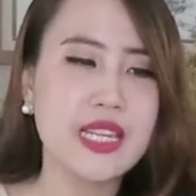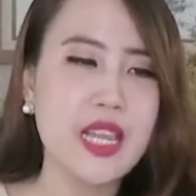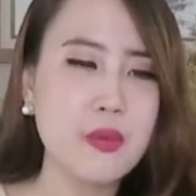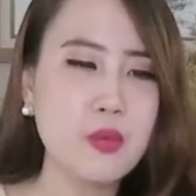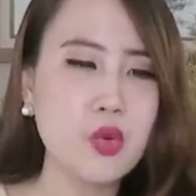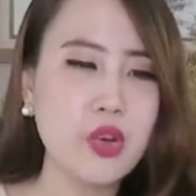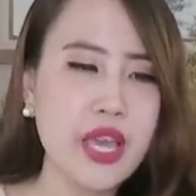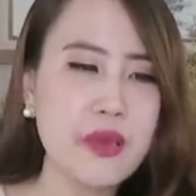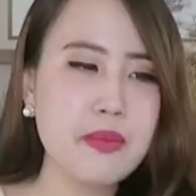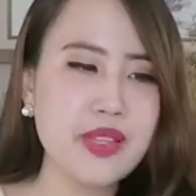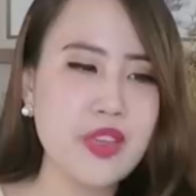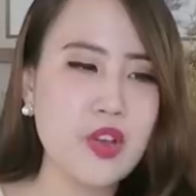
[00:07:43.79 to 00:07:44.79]
dan
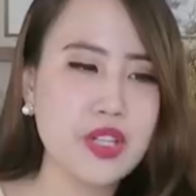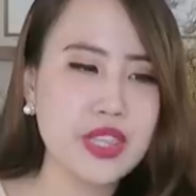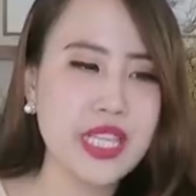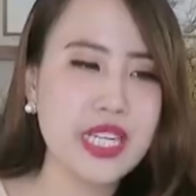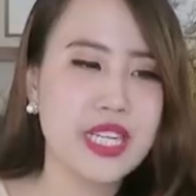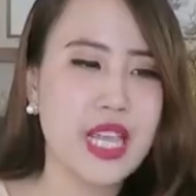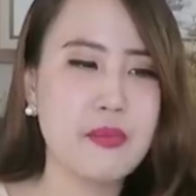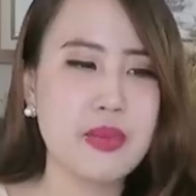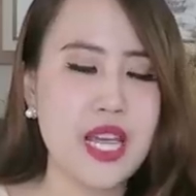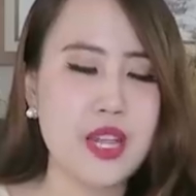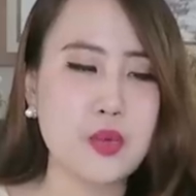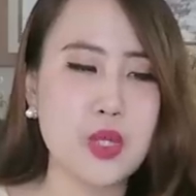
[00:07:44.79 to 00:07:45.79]
mulai menyortir dan
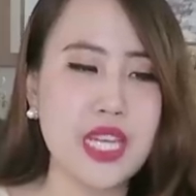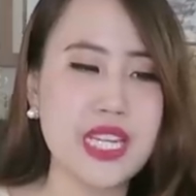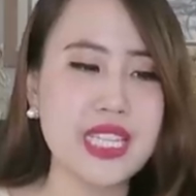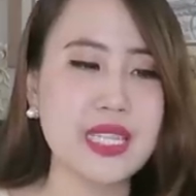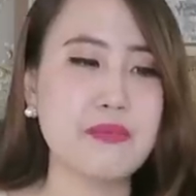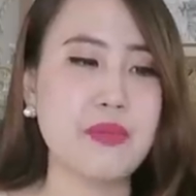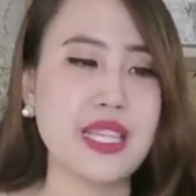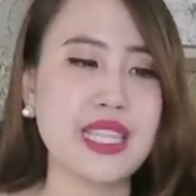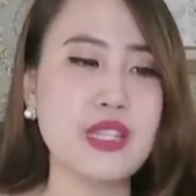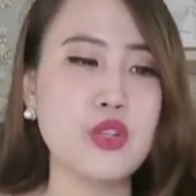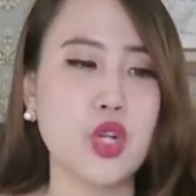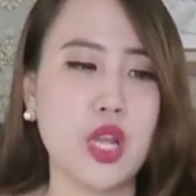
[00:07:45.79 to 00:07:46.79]
menaruhnya di tempat
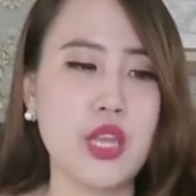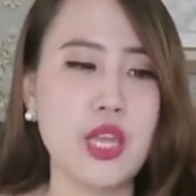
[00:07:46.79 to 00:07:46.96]
tidur